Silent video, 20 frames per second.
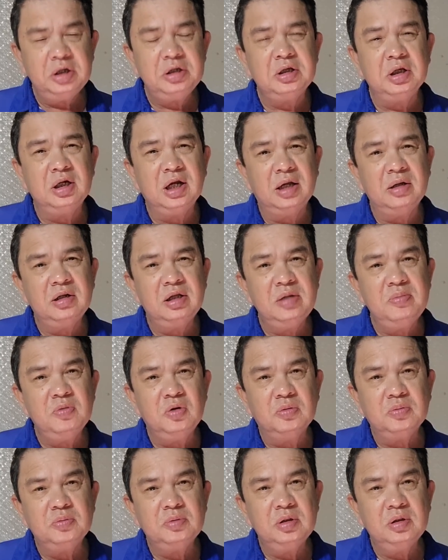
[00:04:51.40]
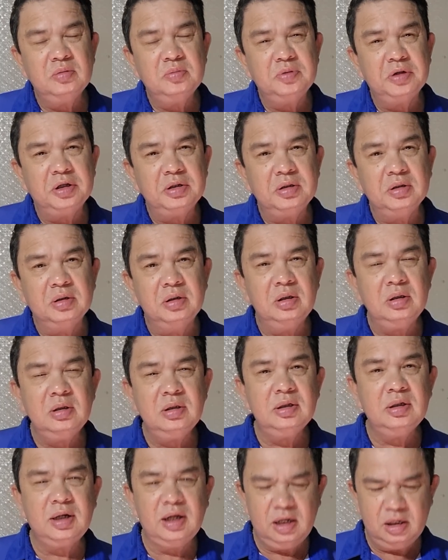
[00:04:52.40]
thưa các anh chị lại thêm một ờ, việc
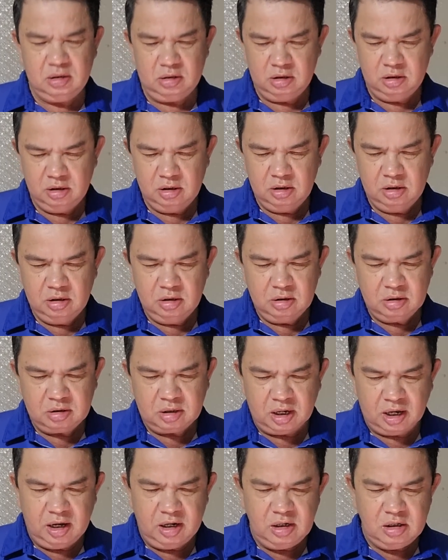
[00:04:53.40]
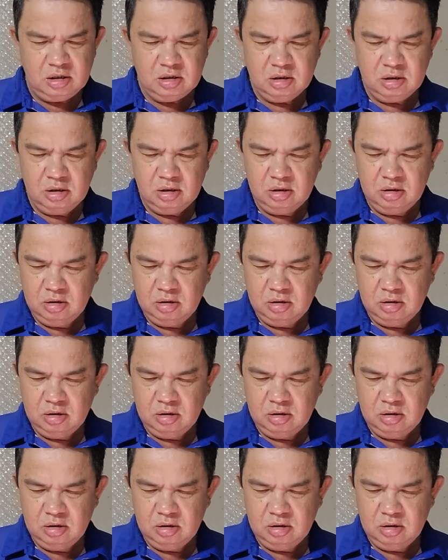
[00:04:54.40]
nữa là cả